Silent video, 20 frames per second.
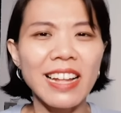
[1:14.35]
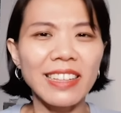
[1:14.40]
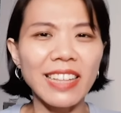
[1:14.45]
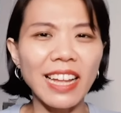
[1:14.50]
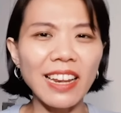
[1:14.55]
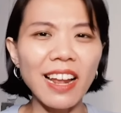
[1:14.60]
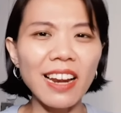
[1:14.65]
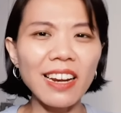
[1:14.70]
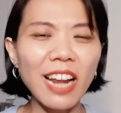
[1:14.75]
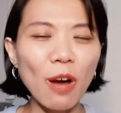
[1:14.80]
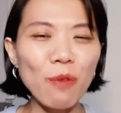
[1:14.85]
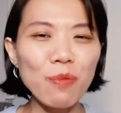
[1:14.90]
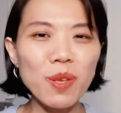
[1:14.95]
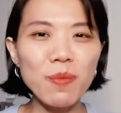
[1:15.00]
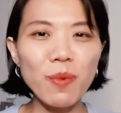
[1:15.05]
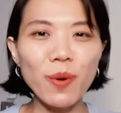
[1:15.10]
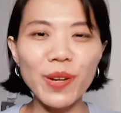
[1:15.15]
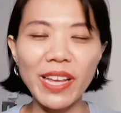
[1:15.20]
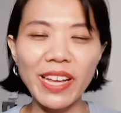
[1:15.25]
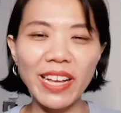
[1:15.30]
แต่ถ้าเรามี
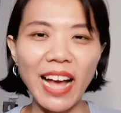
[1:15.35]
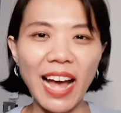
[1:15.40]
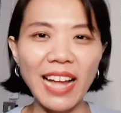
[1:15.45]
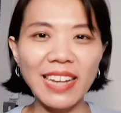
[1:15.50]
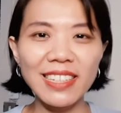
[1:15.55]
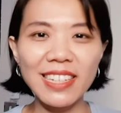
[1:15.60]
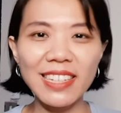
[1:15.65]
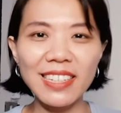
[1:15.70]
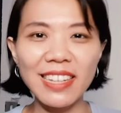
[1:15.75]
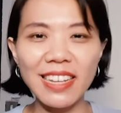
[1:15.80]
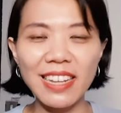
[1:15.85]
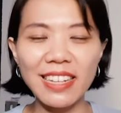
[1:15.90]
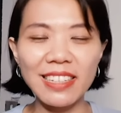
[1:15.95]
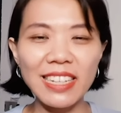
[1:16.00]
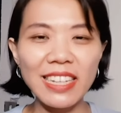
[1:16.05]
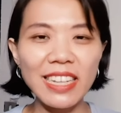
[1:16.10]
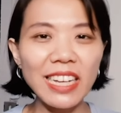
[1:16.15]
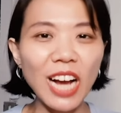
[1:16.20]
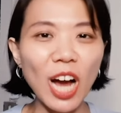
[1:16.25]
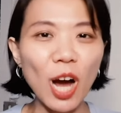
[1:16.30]
บริการที่ดี
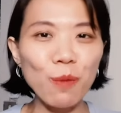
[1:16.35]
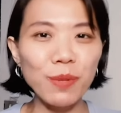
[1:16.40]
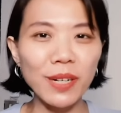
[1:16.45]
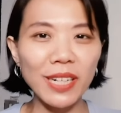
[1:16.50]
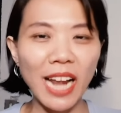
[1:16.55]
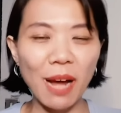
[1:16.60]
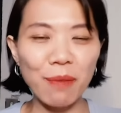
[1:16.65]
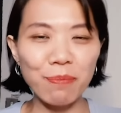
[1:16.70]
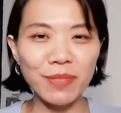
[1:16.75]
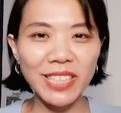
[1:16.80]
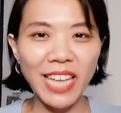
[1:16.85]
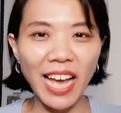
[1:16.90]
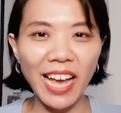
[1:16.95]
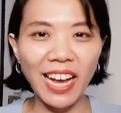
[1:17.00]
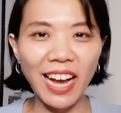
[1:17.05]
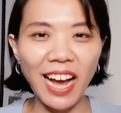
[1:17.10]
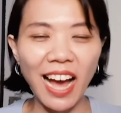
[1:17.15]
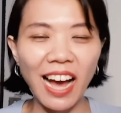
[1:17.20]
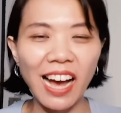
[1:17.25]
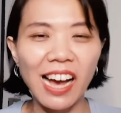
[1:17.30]
ที่เขาประทับใจ
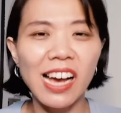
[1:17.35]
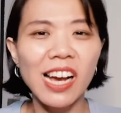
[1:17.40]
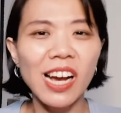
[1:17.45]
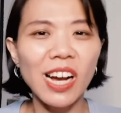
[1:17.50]
ค่ะ